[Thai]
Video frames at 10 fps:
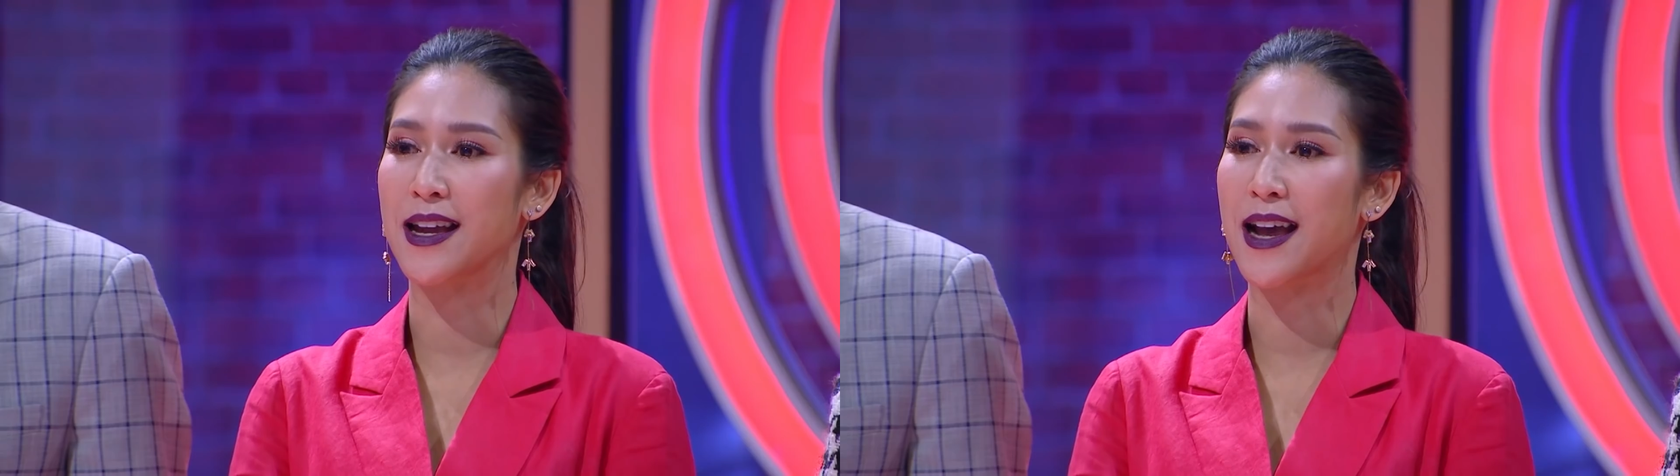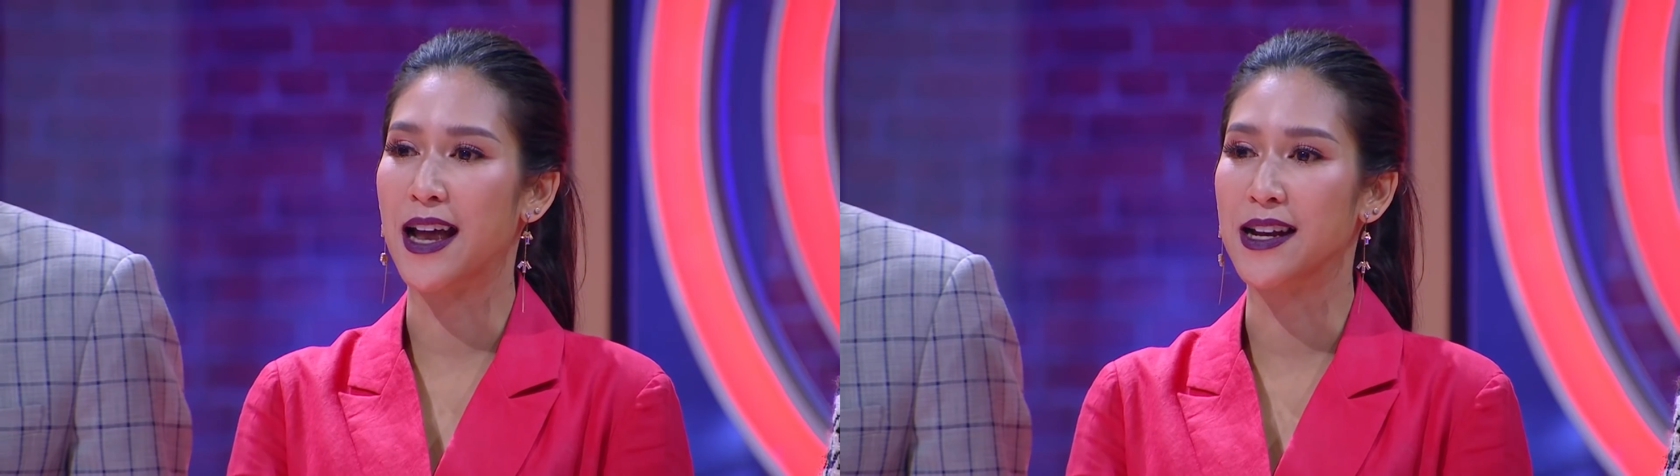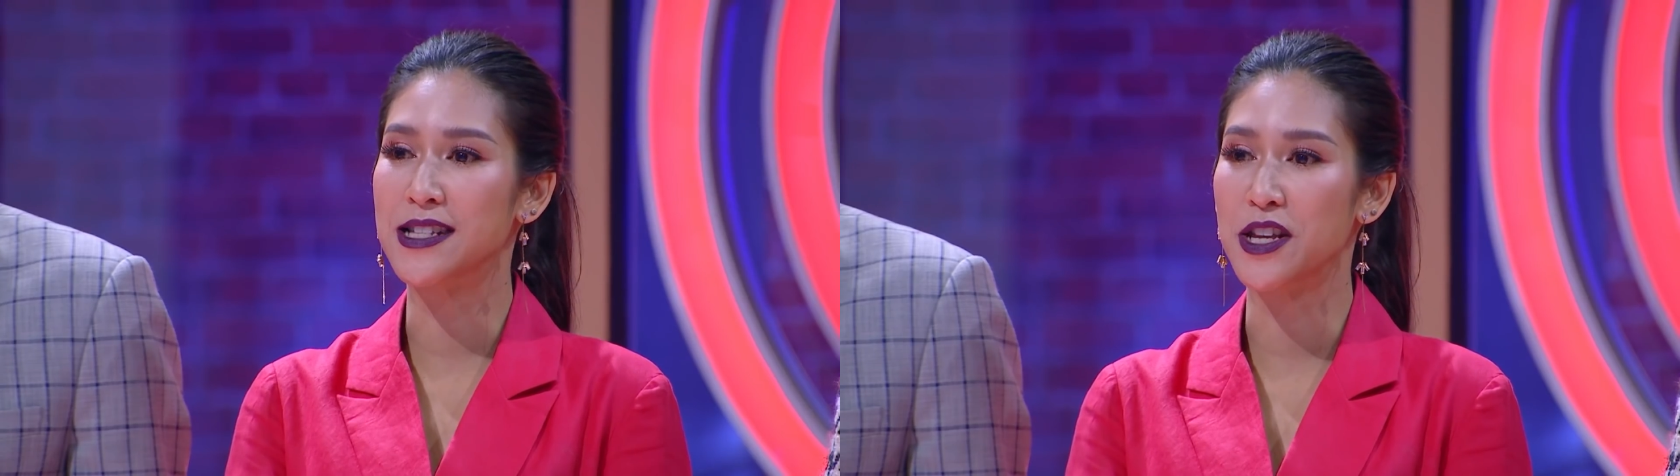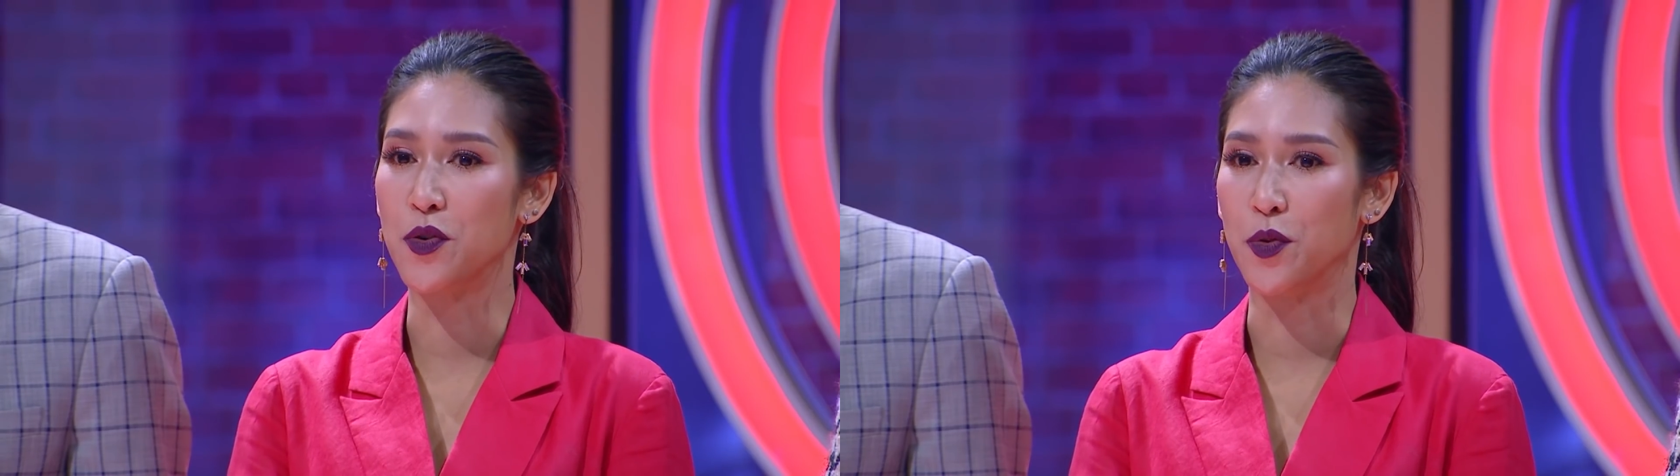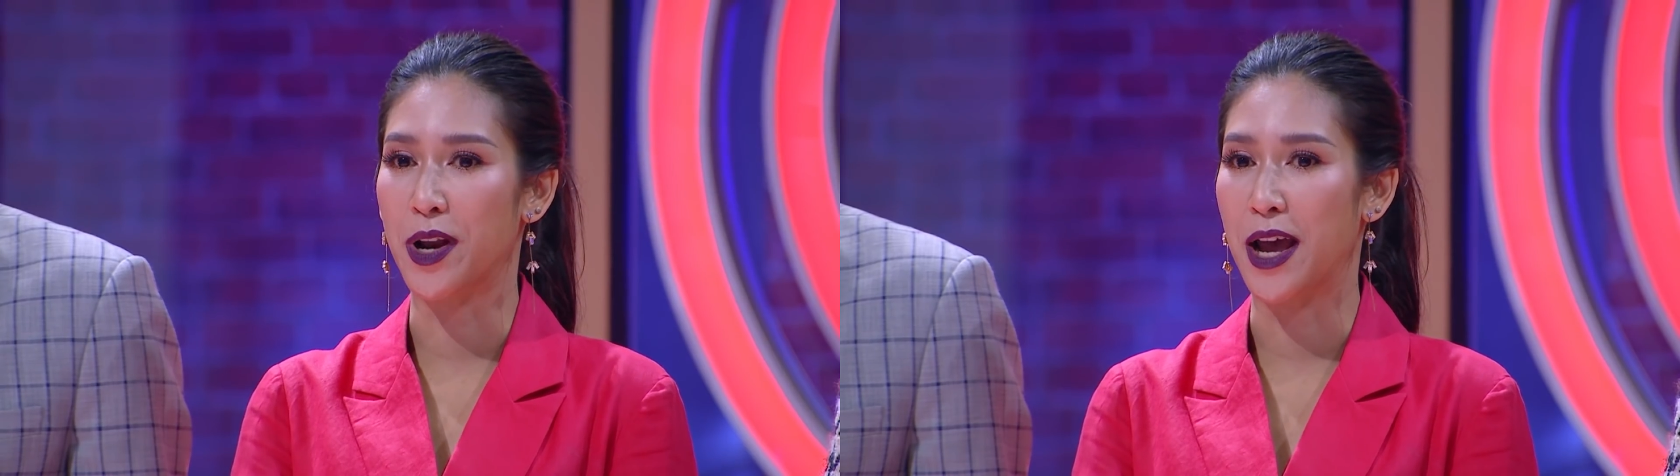ในการที่จะ
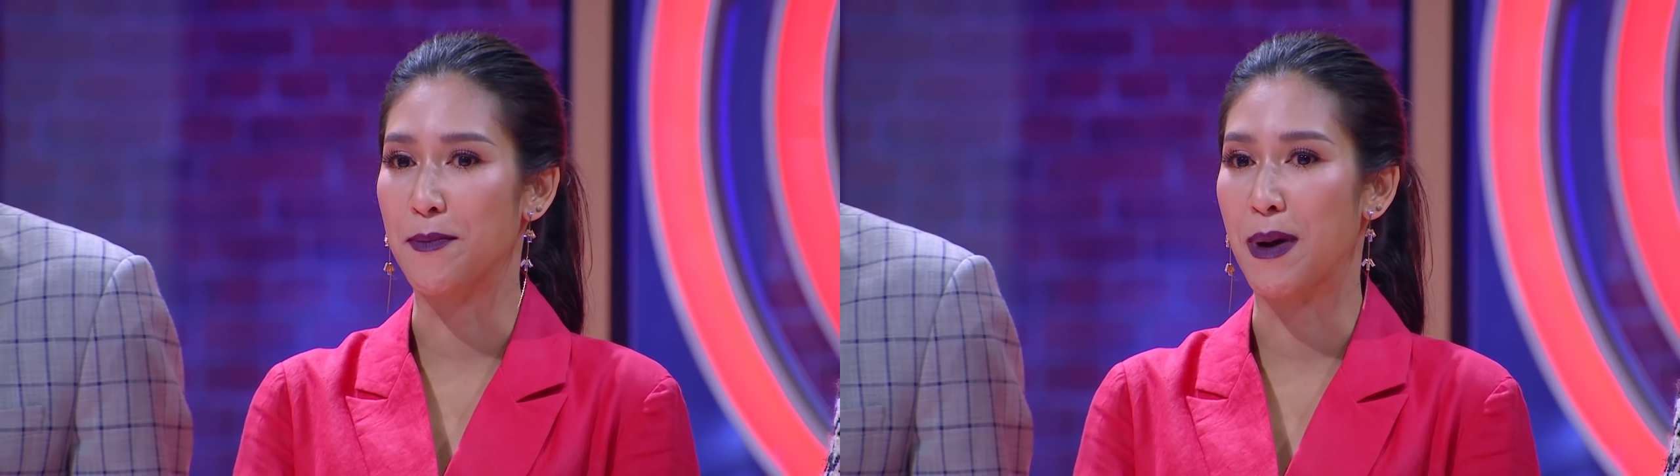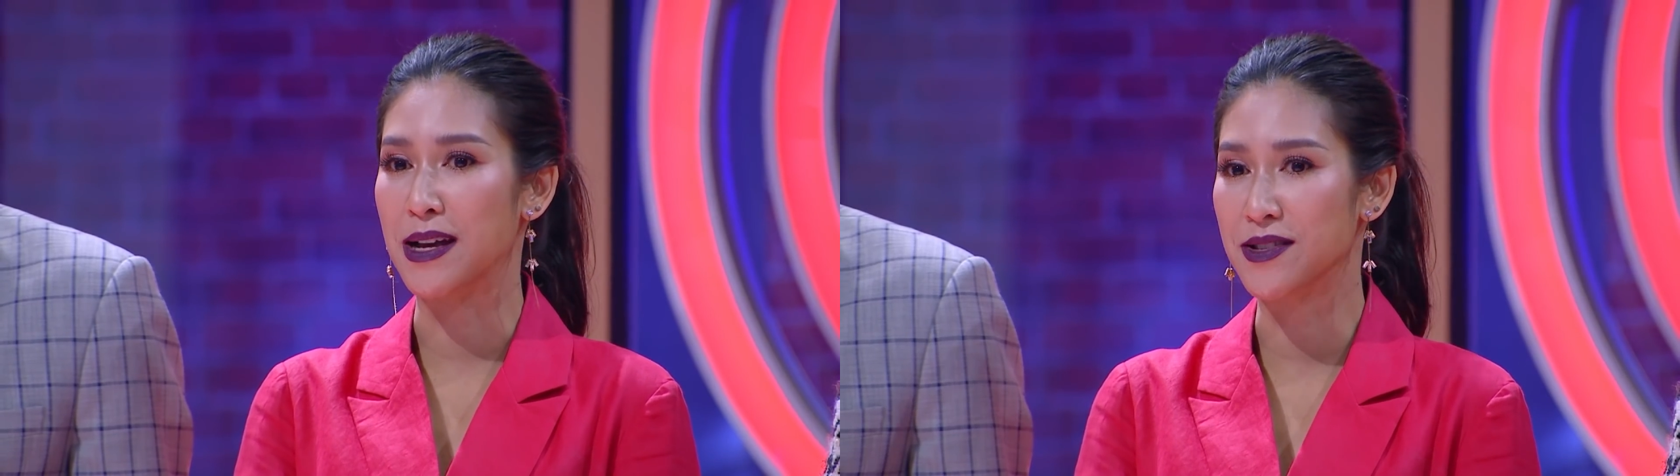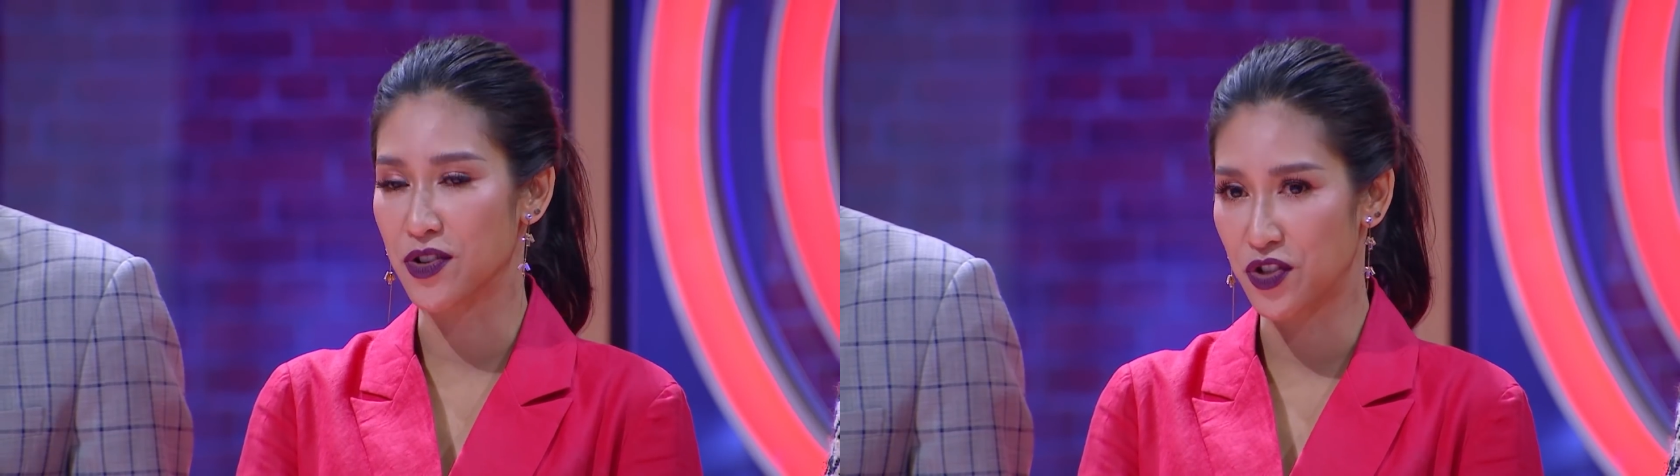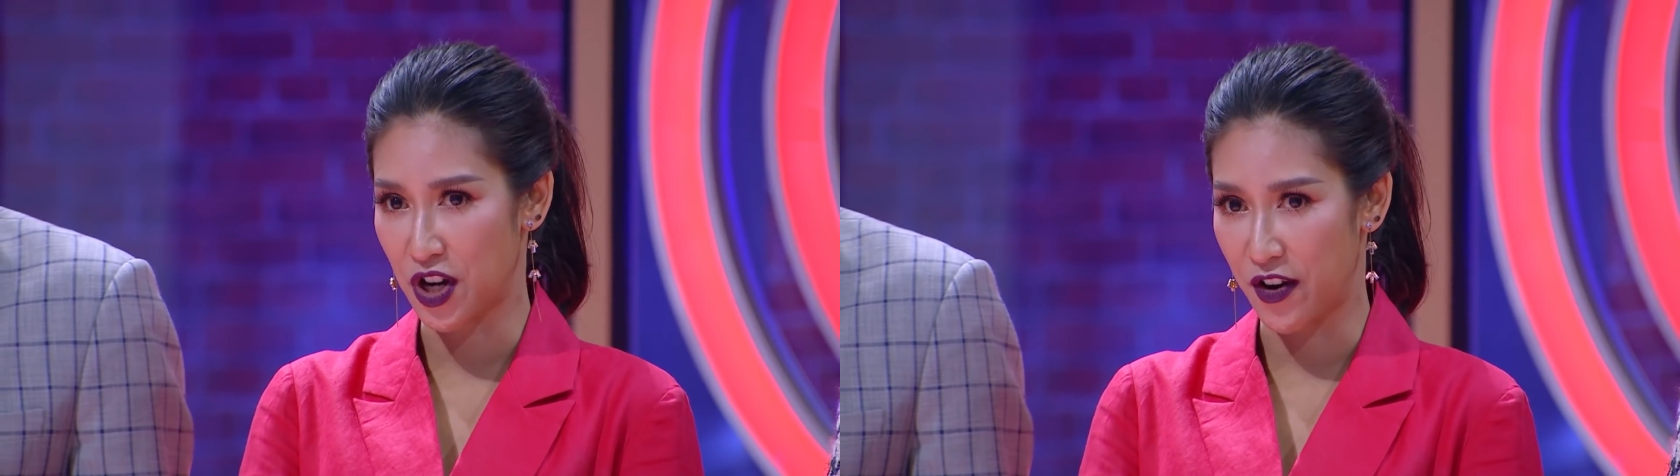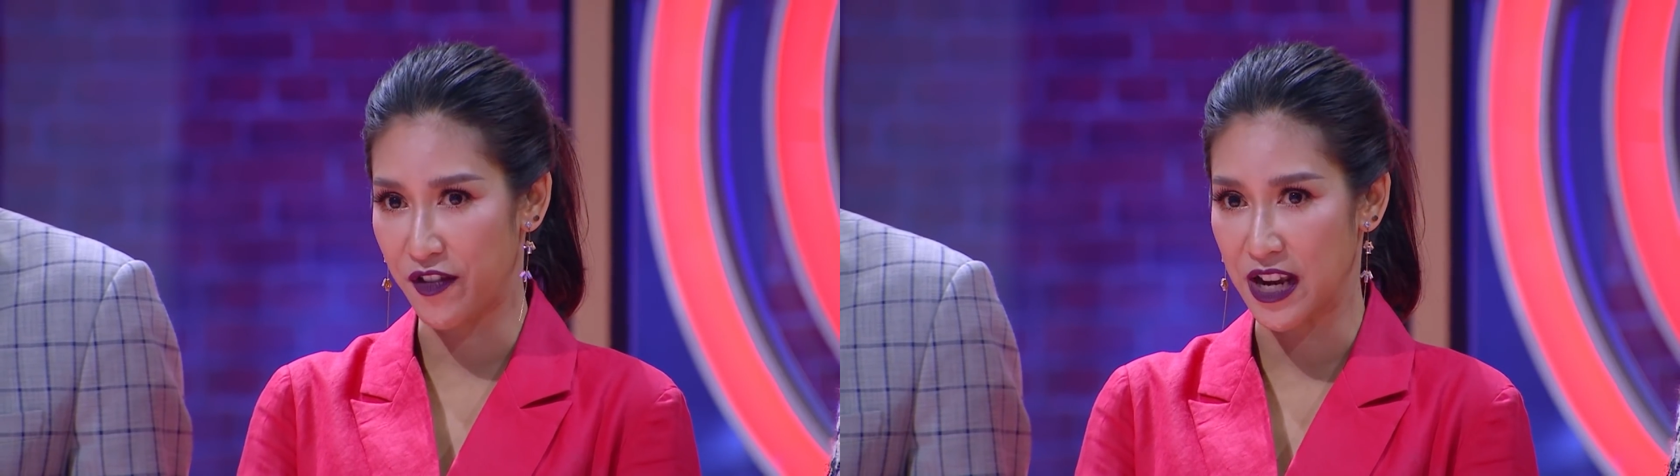อยู่ใน Master Chef